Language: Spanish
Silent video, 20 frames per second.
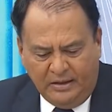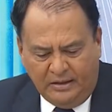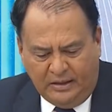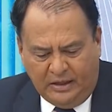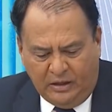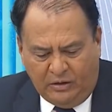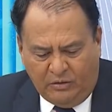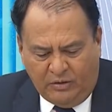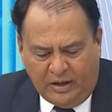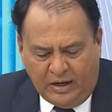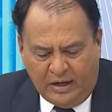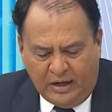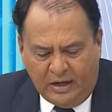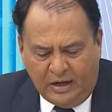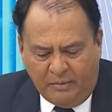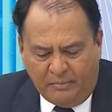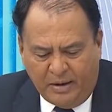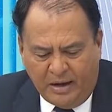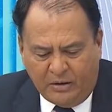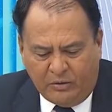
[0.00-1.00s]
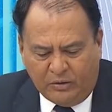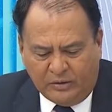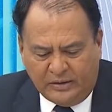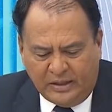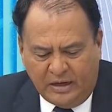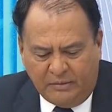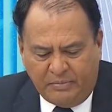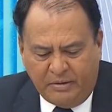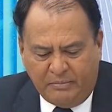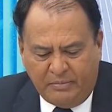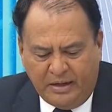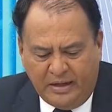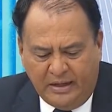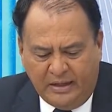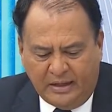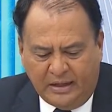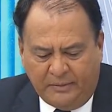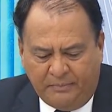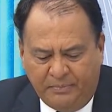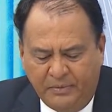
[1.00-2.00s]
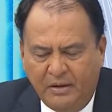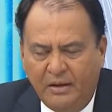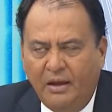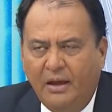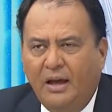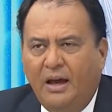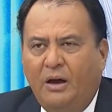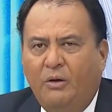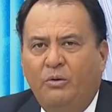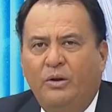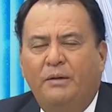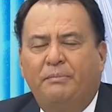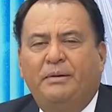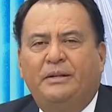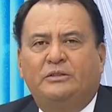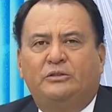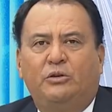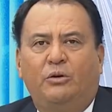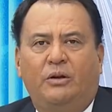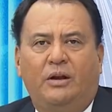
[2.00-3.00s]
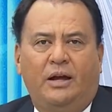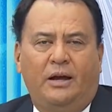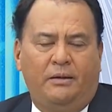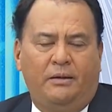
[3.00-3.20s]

Quiero darle la más cordial bienvenida a una persona